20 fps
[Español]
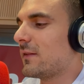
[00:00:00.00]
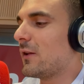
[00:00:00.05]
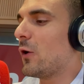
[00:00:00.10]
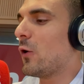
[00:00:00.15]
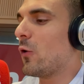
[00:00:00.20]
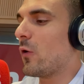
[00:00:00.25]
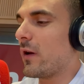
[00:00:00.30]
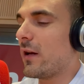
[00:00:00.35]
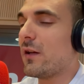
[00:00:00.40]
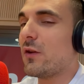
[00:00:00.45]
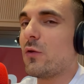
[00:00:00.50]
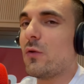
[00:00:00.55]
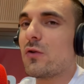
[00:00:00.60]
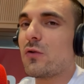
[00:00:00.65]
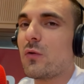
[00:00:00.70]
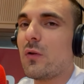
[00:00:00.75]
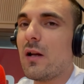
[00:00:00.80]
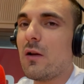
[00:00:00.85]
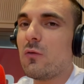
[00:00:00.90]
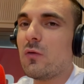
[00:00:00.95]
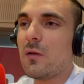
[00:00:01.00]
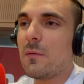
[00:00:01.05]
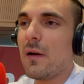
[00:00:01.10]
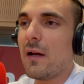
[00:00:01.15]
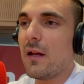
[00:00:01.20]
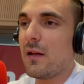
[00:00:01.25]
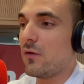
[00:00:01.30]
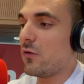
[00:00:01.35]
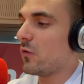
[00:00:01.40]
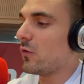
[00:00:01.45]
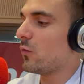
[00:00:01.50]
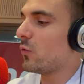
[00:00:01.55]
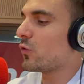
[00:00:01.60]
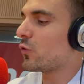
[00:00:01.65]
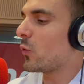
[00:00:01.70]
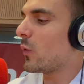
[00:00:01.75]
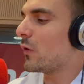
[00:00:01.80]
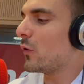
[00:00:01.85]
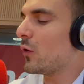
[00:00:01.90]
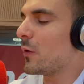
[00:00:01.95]
Correcto, esto era un tema que yo
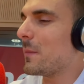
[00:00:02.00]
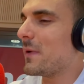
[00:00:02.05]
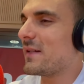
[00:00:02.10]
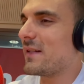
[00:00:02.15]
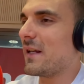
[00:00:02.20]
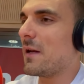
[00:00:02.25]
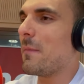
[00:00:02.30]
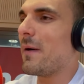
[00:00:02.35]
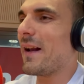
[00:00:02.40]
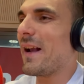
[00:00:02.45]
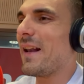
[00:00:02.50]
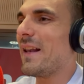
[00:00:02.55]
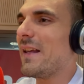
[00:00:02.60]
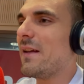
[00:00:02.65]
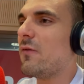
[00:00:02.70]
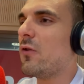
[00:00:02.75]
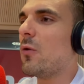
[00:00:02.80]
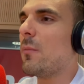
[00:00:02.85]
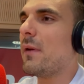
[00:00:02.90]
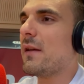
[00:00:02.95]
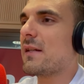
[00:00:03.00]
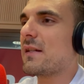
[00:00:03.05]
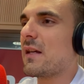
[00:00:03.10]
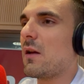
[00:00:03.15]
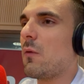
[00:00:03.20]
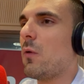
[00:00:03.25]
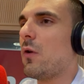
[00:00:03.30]
incluso cuando lo investigué para el libro pensé,